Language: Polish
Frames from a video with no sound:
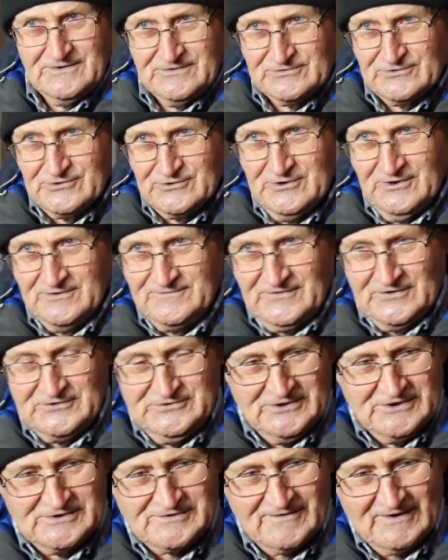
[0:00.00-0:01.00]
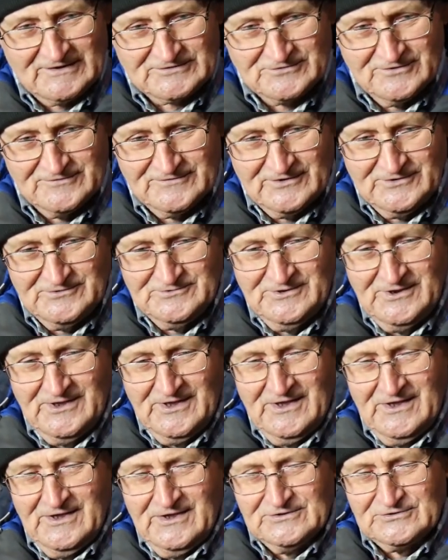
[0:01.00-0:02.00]
II wojnę światową.
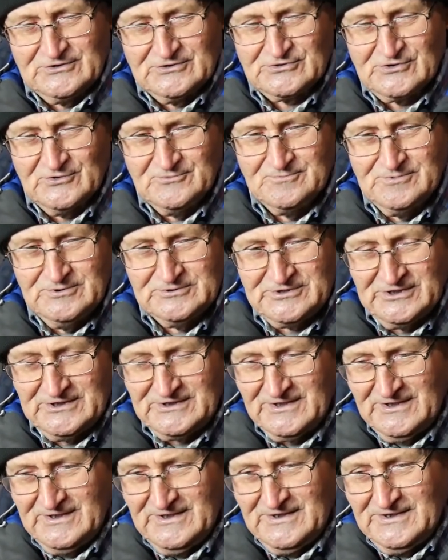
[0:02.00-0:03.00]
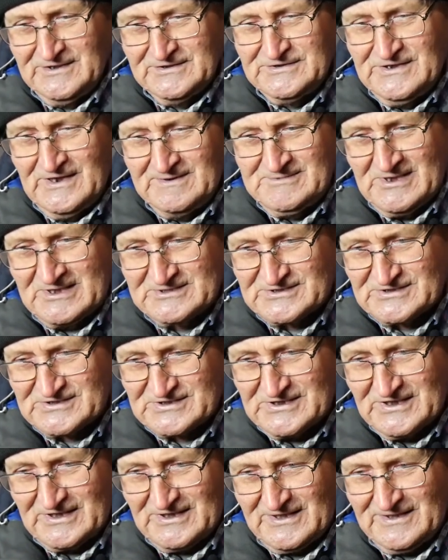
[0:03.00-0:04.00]
To są buty
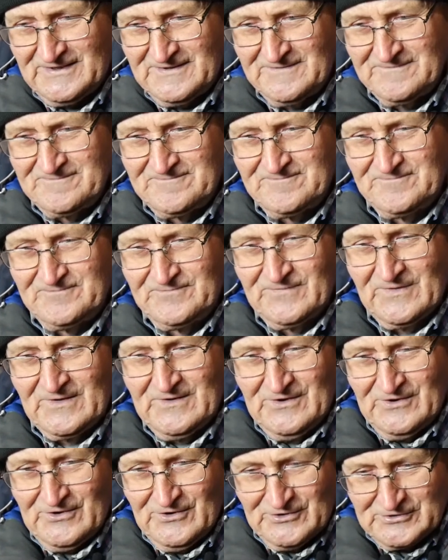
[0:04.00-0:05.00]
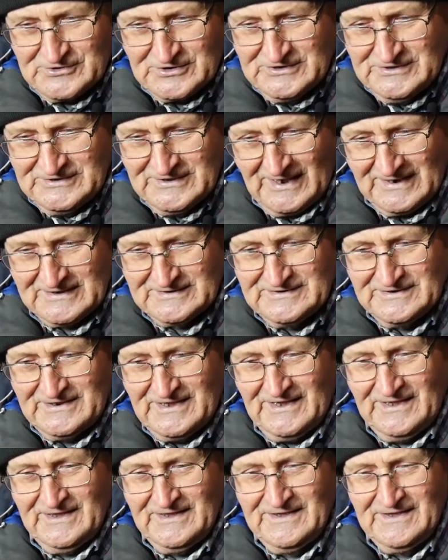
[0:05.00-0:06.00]
niemieckie,
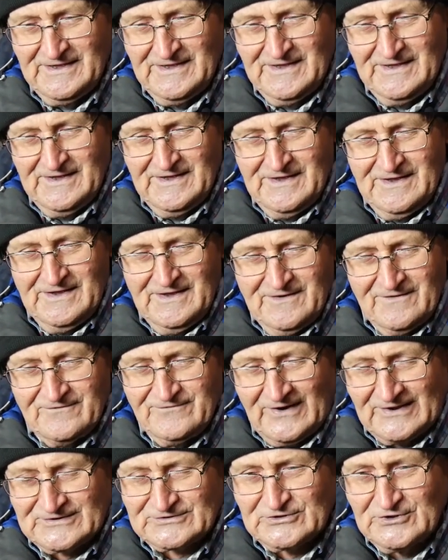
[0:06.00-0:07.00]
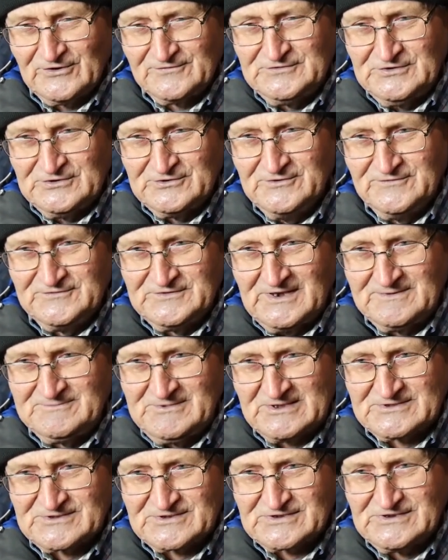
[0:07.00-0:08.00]
oryginalne, wartowników
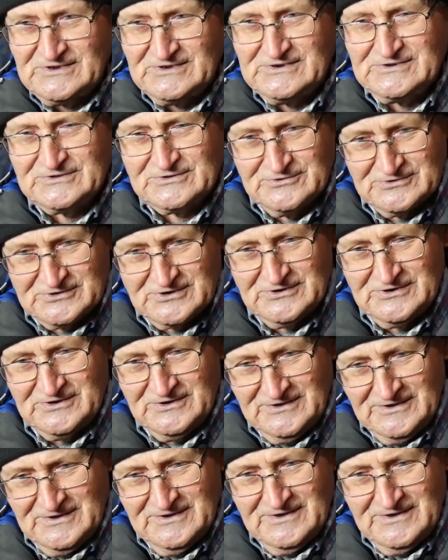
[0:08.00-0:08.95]
niemieckich, którzy